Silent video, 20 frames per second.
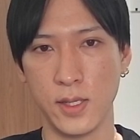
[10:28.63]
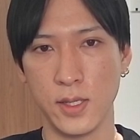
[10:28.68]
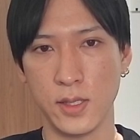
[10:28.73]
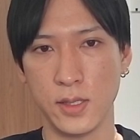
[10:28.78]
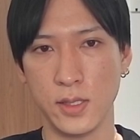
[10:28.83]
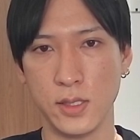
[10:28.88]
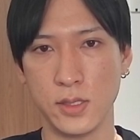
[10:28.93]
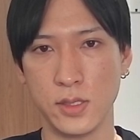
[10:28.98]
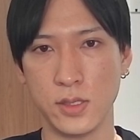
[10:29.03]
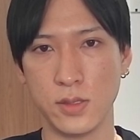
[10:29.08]

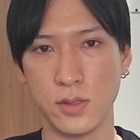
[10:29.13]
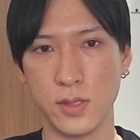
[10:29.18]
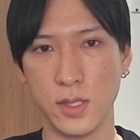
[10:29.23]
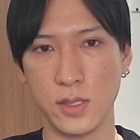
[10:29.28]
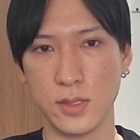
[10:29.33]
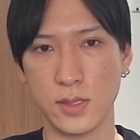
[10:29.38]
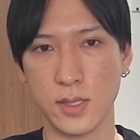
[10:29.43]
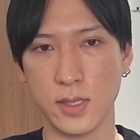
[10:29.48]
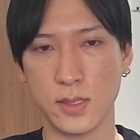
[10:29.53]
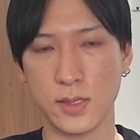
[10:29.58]
20年
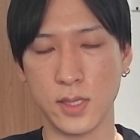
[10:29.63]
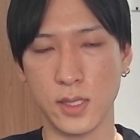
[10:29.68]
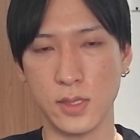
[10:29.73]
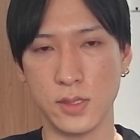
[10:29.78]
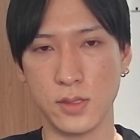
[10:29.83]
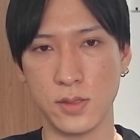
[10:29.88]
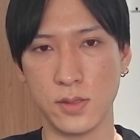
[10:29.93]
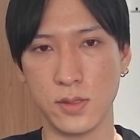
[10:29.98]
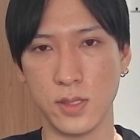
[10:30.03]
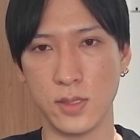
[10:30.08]
債、
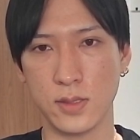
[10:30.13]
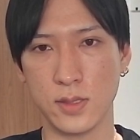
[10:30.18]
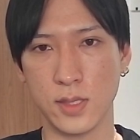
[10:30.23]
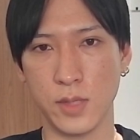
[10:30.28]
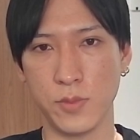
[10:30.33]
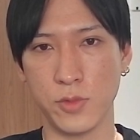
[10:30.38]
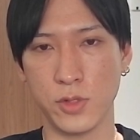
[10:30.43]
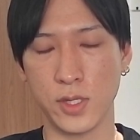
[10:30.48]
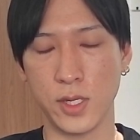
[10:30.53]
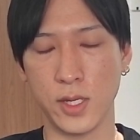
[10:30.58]
30年債
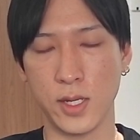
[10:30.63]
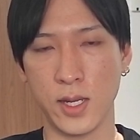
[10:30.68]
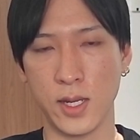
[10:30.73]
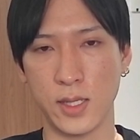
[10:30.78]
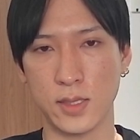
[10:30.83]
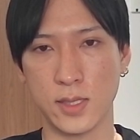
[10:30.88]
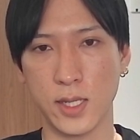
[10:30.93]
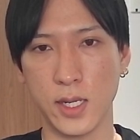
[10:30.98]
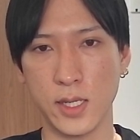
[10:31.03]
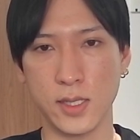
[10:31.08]
も低下。
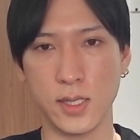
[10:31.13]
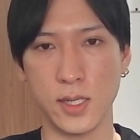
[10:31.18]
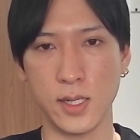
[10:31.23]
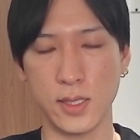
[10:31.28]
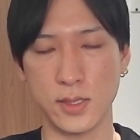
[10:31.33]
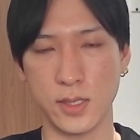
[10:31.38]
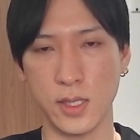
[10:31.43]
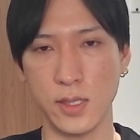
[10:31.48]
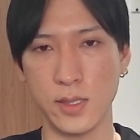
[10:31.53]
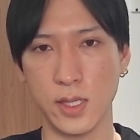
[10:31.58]
債券が
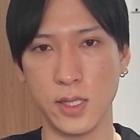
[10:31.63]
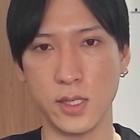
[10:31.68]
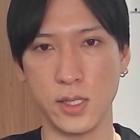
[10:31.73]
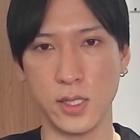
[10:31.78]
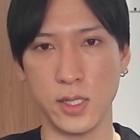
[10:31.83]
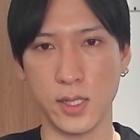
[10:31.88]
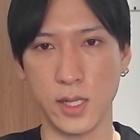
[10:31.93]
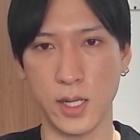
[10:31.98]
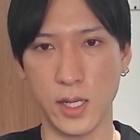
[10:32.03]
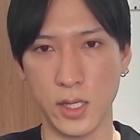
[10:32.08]
全体的に
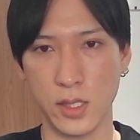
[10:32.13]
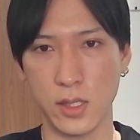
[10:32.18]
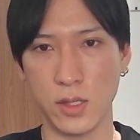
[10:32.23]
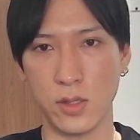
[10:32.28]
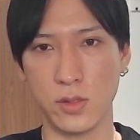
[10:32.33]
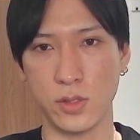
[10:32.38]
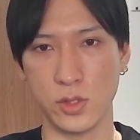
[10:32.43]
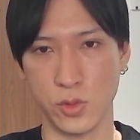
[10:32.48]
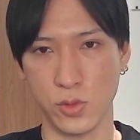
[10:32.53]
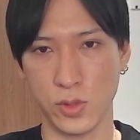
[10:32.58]
買われてるって
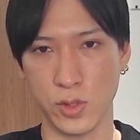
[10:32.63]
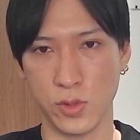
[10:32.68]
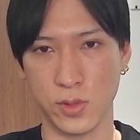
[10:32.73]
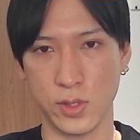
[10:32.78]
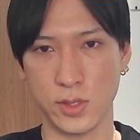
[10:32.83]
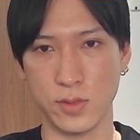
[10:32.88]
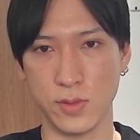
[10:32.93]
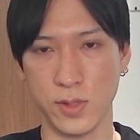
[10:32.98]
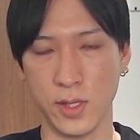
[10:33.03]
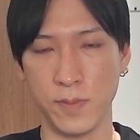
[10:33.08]
状況で
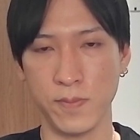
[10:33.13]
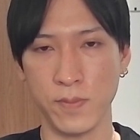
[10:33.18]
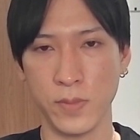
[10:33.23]
すよね。